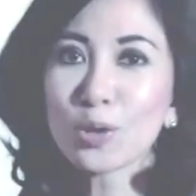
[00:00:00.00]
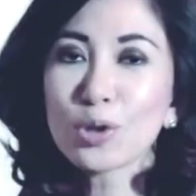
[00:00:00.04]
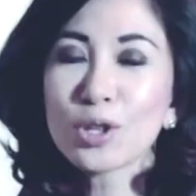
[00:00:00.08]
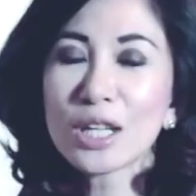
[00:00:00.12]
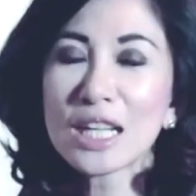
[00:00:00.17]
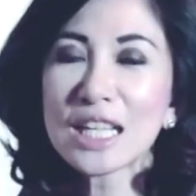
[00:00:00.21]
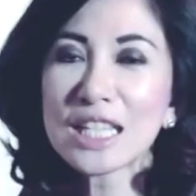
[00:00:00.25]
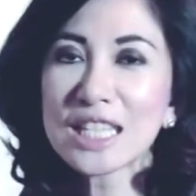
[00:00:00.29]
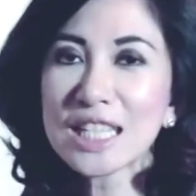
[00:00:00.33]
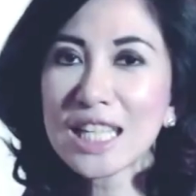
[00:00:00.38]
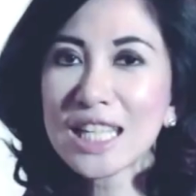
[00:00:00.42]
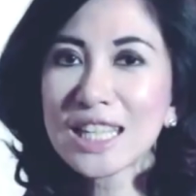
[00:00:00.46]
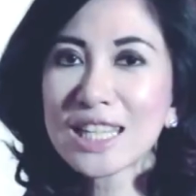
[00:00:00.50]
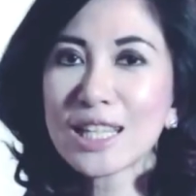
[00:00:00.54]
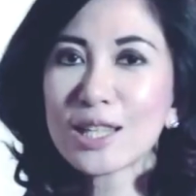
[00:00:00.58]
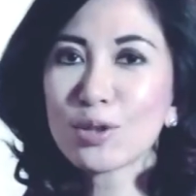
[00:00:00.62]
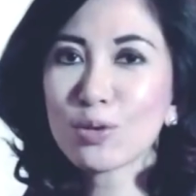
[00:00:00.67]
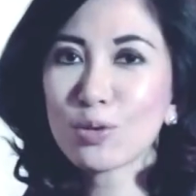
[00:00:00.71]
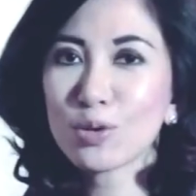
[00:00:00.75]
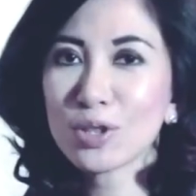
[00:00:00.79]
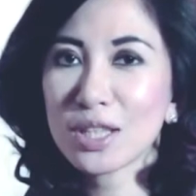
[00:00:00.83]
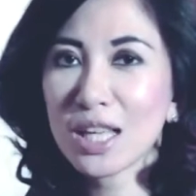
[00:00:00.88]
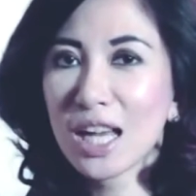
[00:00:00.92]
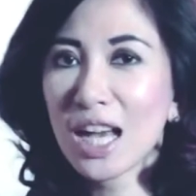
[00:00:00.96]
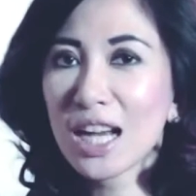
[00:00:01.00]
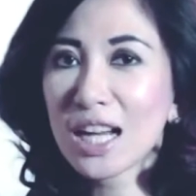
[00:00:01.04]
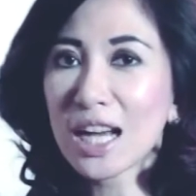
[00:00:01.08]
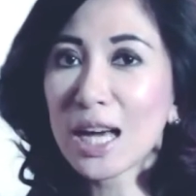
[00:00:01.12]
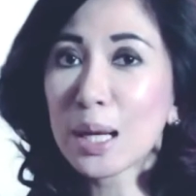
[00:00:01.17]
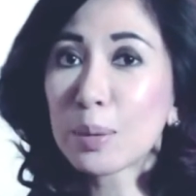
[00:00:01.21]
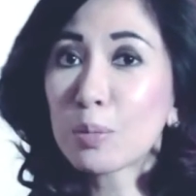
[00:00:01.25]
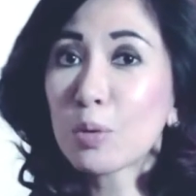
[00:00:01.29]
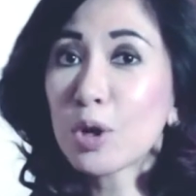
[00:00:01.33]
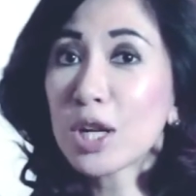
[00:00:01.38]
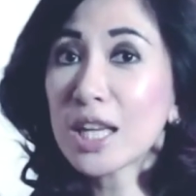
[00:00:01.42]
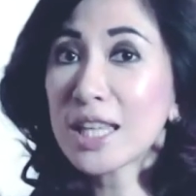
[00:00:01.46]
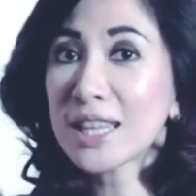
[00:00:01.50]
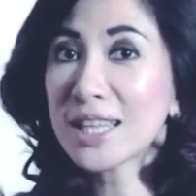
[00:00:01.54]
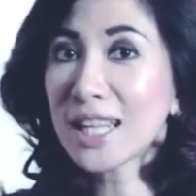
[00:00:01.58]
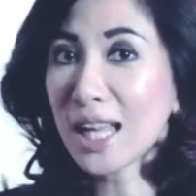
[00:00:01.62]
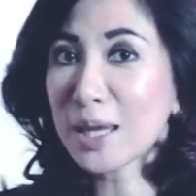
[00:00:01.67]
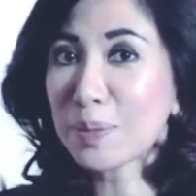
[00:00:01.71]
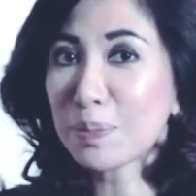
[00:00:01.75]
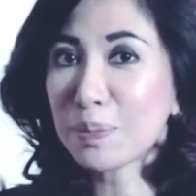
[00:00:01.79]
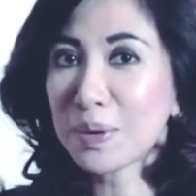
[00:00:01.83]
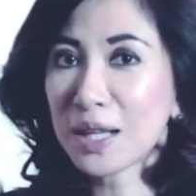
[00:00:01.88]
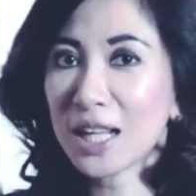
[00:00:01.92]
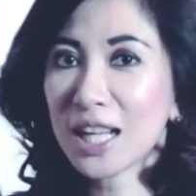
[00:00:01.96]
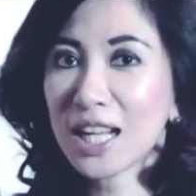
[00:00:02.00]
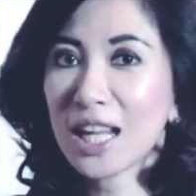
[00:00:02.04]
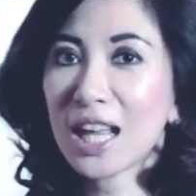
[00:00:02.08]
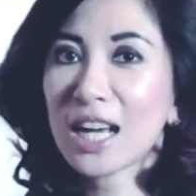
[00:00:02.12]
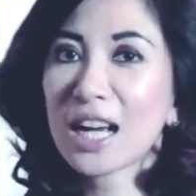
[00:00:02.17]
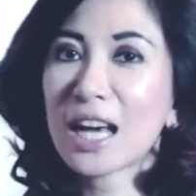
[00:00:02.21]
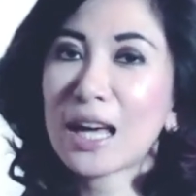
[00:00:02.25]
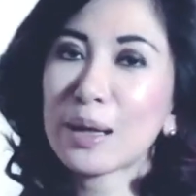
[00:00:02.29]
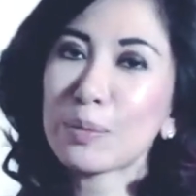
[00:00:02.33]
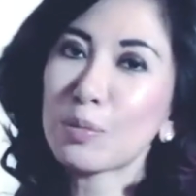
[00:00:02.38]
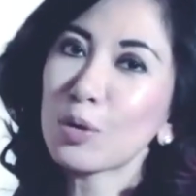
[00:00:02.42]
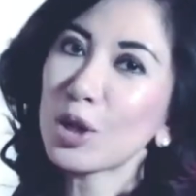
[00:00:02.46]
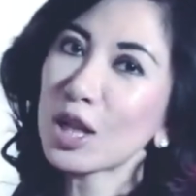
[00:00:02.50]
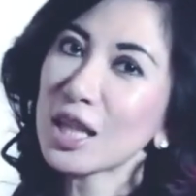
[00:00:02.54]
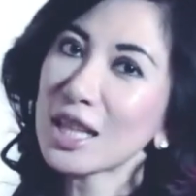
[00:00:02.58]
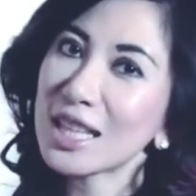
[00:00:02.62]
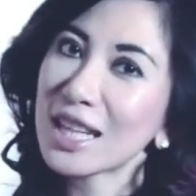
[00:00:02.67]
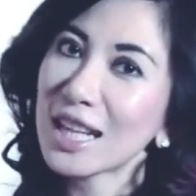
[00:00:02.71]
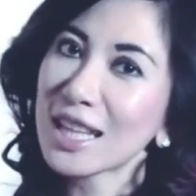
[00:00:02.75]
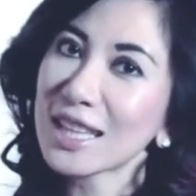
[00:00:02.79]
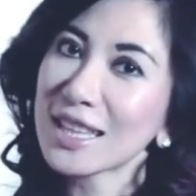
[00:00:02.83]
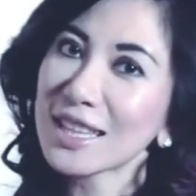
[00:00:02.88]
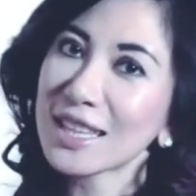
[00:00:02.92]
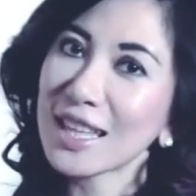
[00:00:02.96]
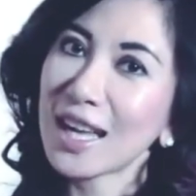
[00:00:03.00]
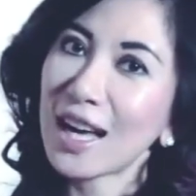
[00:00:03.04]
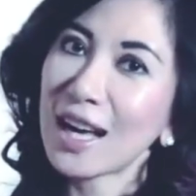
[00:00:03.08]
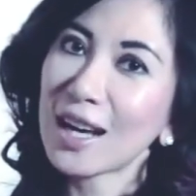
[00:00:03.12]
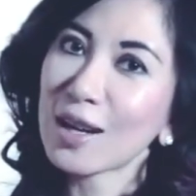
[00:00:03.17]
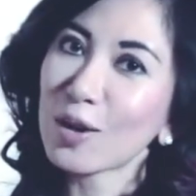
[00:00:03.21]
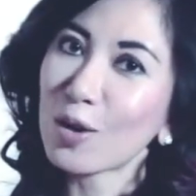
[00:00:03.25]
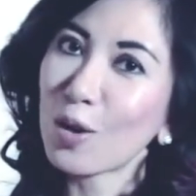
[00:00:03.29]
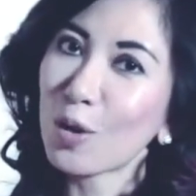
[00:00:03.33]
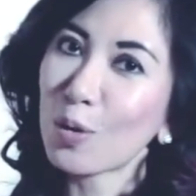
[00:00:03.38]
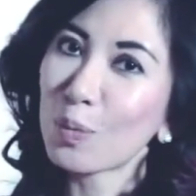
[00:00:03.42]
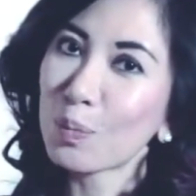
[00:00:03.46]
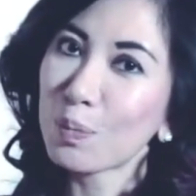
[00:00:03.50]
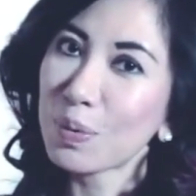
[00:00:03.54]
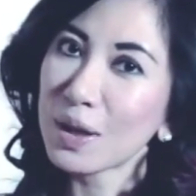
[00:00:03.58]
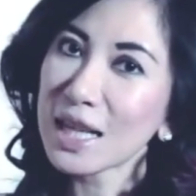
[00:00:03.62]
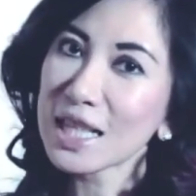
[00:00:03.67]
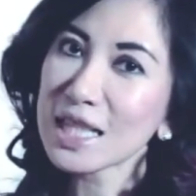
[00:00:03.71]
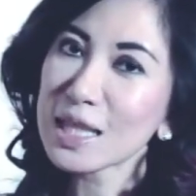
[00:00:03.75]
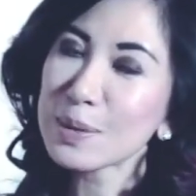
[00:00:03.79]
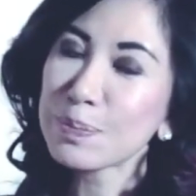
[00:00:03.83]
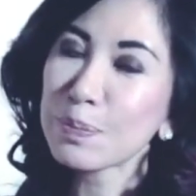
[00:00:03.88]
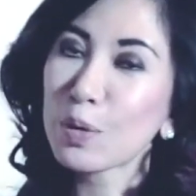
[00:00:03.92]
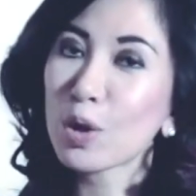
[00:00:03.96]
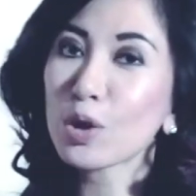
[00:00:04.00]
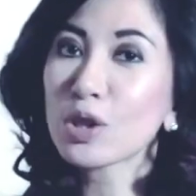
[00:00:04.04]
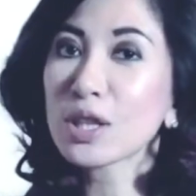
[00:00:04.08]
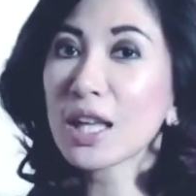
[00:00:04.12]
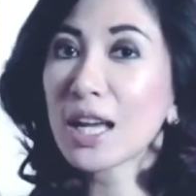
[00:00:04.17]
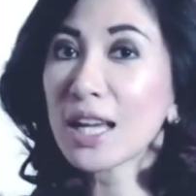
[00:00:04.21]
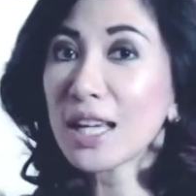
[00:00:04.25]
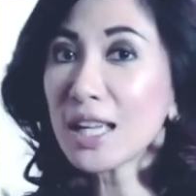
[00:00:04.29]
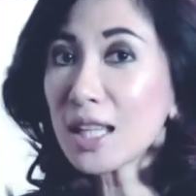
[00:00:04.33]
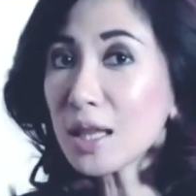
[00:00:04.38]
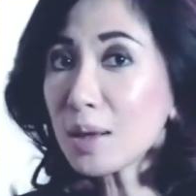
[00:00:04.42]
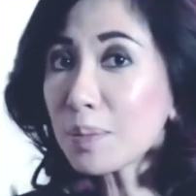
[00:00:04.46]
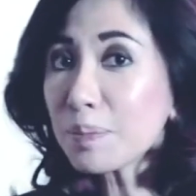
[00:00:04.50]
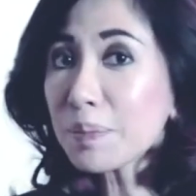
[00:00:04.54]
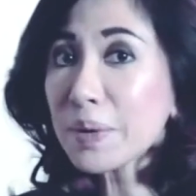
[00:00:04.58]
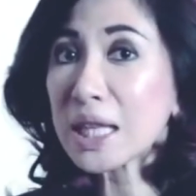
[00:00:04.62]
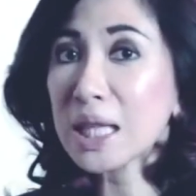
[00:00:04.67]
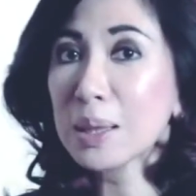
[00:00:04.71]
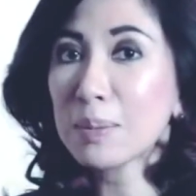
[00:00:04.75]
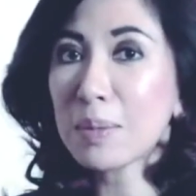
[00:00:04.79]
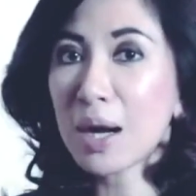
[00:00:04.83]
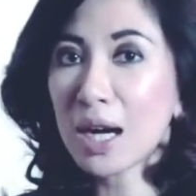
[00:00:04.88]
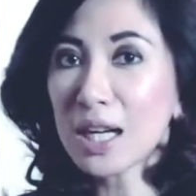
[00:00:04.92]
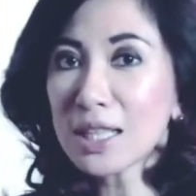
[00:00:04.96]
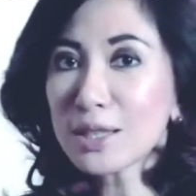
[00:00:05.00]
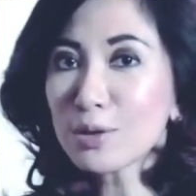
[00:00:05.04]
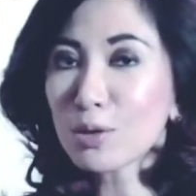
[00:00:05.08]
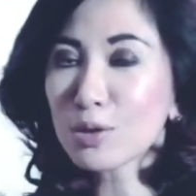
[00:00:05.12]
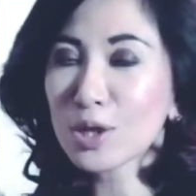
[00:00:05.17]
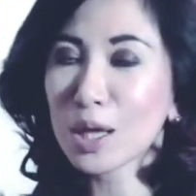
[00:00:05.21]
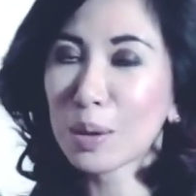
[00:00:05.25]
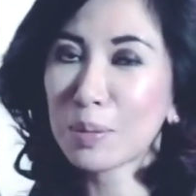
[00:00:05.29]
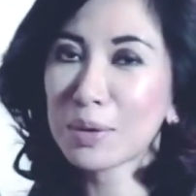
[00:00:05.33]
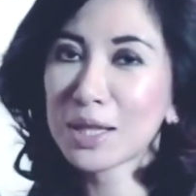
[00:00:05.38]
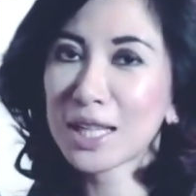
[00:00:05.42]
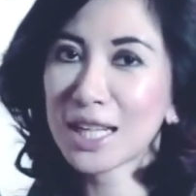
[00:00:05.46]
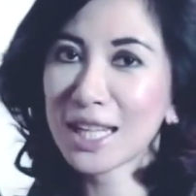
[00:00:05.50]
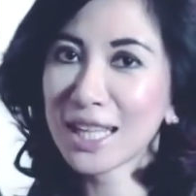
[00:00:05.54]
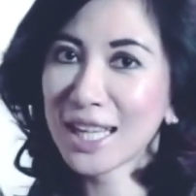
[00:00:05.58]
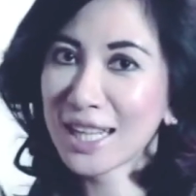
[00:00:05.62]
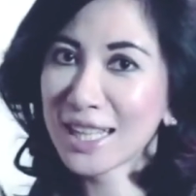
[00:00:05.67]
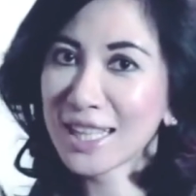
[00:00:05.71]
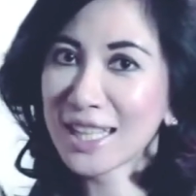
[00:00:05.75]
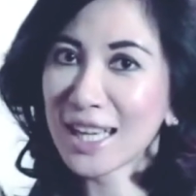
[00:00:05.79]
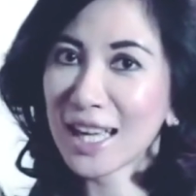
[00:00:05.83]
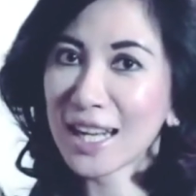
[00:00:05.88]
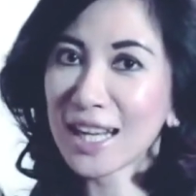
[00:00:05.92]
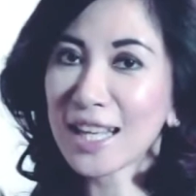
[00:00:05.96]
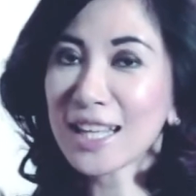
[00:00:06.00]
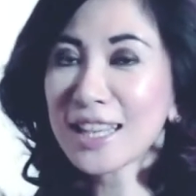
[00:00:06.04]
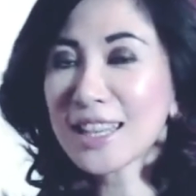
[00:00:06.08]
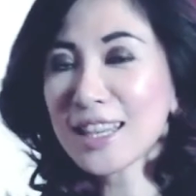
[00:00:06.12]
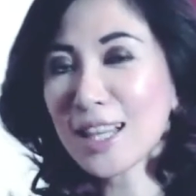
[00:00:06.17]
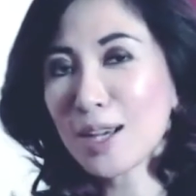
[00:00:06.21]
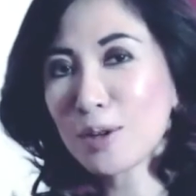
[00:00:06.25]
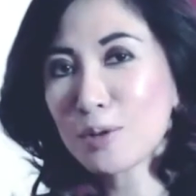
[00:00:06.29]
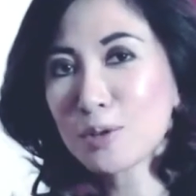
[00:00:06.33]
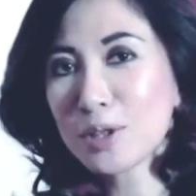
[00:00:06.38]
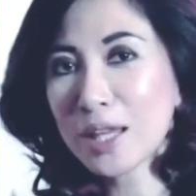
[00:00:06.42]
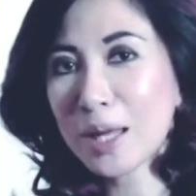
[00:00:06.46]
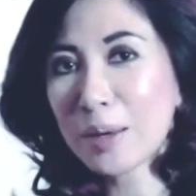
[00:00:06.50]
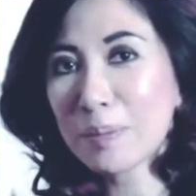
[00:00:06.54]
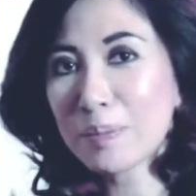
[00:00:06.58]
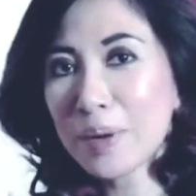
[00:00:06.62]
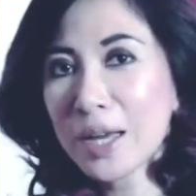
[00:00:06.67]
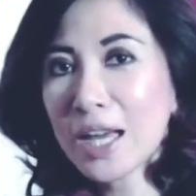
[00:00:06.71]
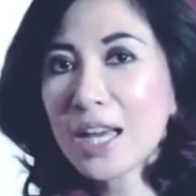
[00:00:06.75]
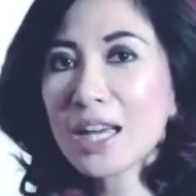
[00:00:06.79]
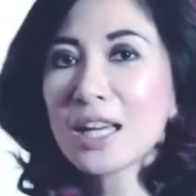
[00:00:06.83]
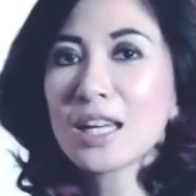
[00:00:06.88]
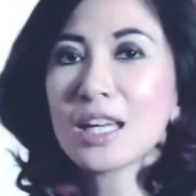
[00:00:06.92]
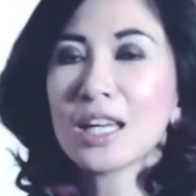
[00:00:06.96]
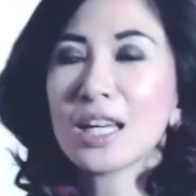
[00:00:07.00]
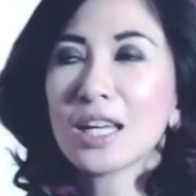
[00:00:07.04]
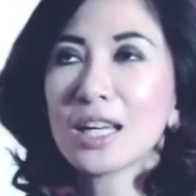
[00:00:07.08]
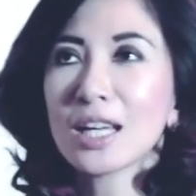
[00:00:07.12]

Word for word: Nutrisi tentunya karbohidrat. Pilihlah karbohidrat yang kompleks, protein penting banget terutama dari ikan-ikanan, tahu tempe,